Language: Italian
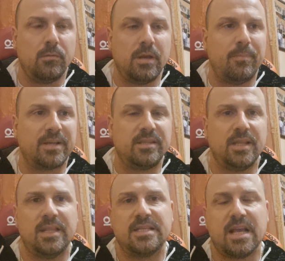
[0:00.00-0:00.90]
una
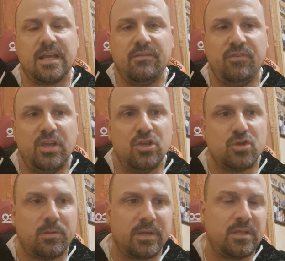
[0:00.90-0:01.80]
partita di
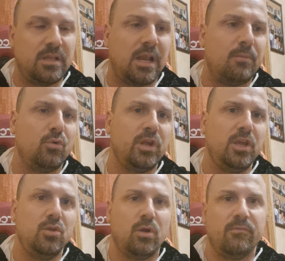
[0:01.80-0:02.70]
sacrificio, una partita alla
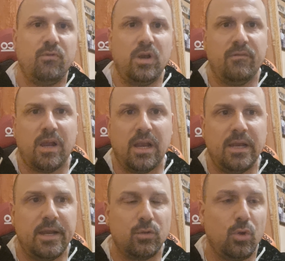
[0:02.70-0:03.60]
Murigno che voleva
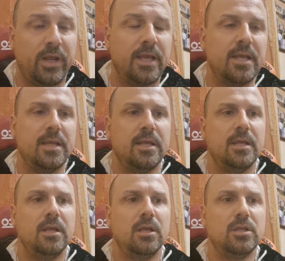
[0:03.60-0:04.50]
l'allenatore.
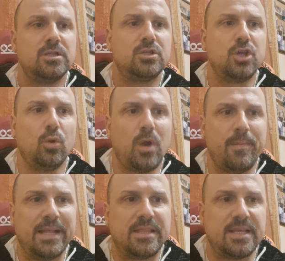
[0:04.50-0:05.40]

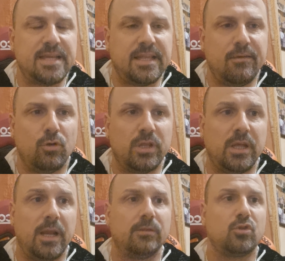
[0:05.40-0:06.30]
Sicuramente se devo
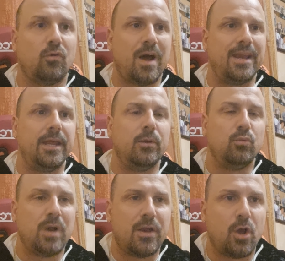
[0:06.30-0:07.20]
trovare
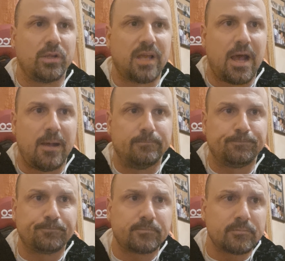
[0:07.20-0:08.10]
una
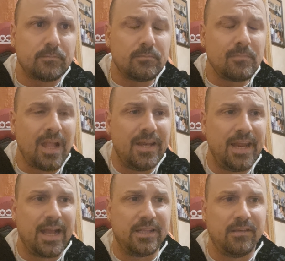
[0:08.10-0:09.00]
nota
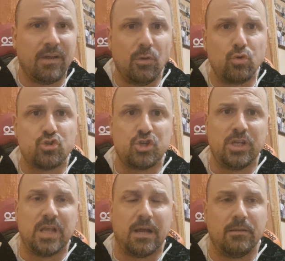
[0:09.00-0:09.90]
negativa è
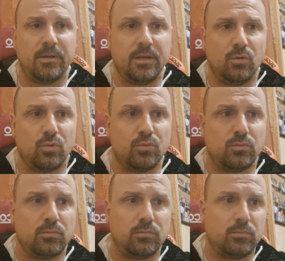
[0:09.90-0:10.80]
l'uscita,
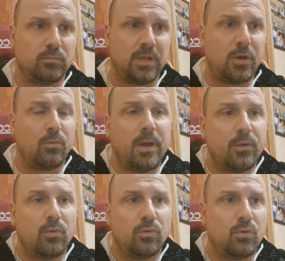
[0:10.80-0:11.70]
la Roma
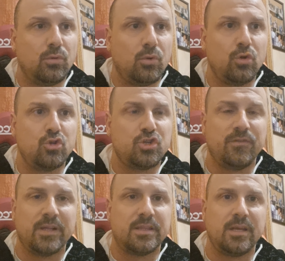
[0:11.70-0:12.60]
non, non, non,
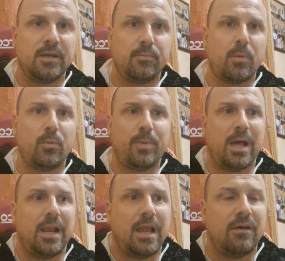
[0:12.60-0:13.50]
riusciva a tenere proprio
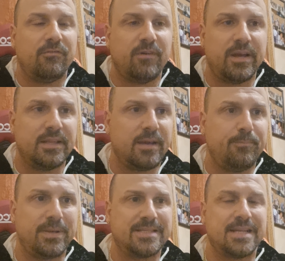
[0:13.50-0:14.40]
palla, a fare tre
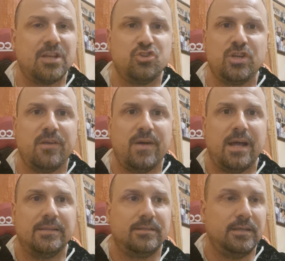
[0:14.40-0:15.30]
passaggi in
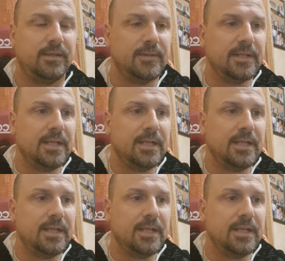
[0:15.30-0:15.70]
avanti